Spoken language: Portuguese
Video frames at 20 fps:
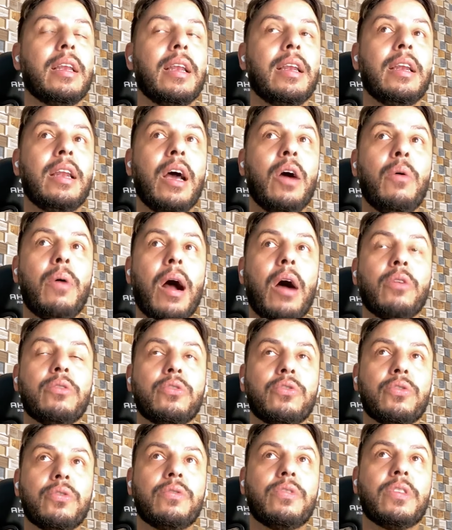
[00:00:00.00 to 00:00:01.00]
não
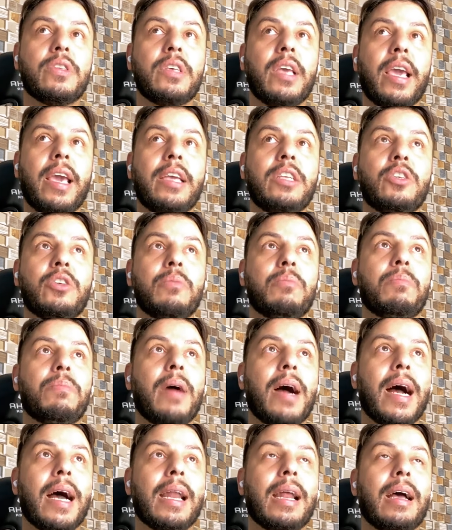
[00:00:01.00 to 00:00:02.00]
alta o suficiente
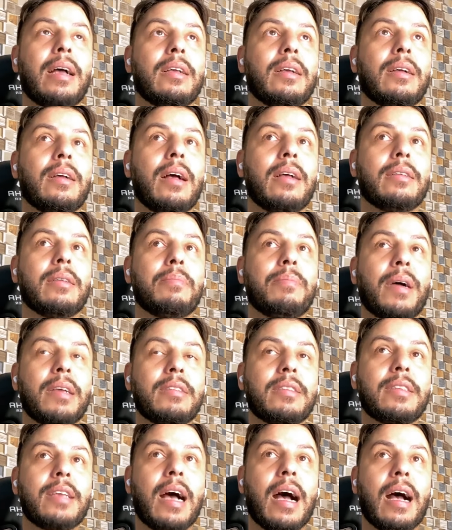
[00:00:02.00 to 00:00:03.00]
para
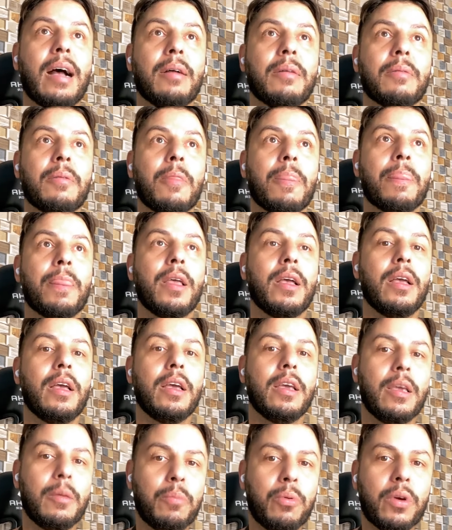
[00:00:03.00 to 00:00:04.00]
passar
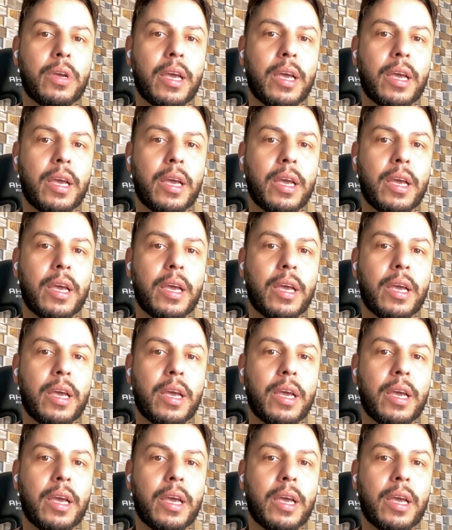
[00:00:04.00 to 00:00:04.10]
e